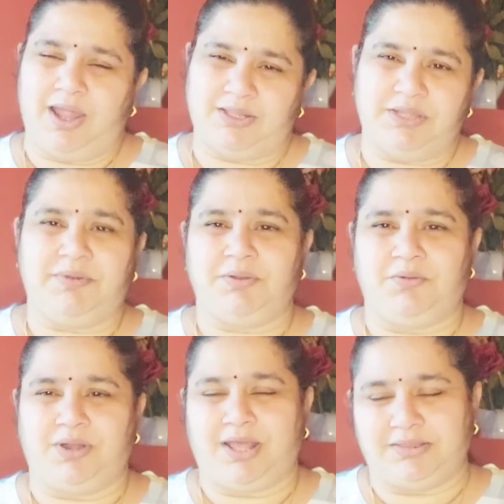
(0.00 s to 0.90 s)

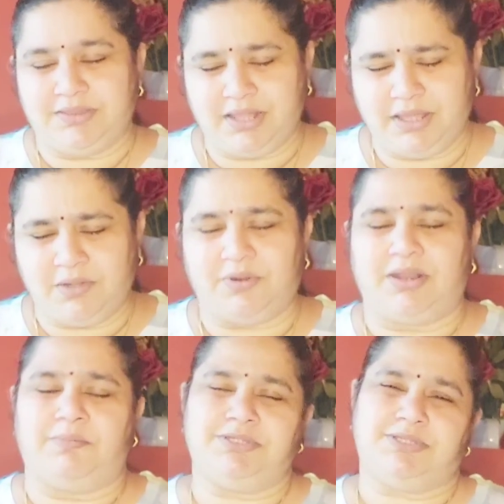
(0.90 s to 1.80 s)
అంతవరకు కూడా అందరికీ
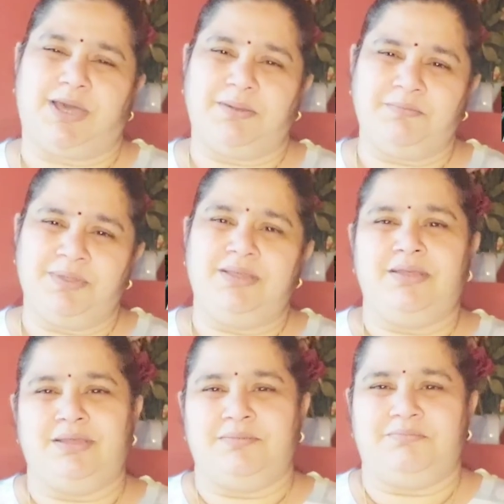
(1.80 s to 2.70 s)
కూడా నమస్కారం
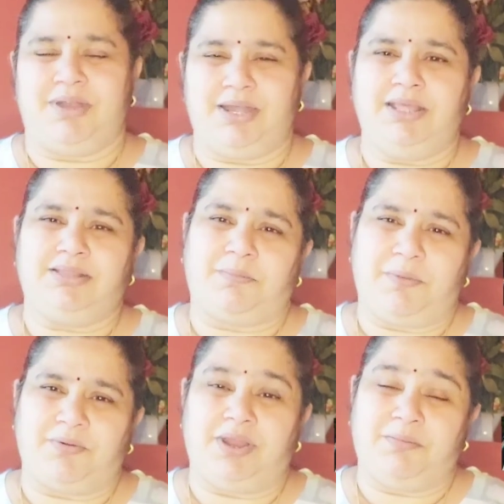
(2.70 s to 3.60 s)
మళ్ళీ
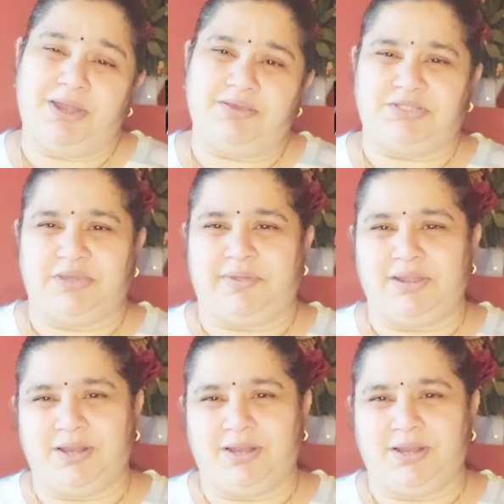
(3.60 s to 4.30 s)
తప్పకుండా మళ్ళీ వచ్చేవారం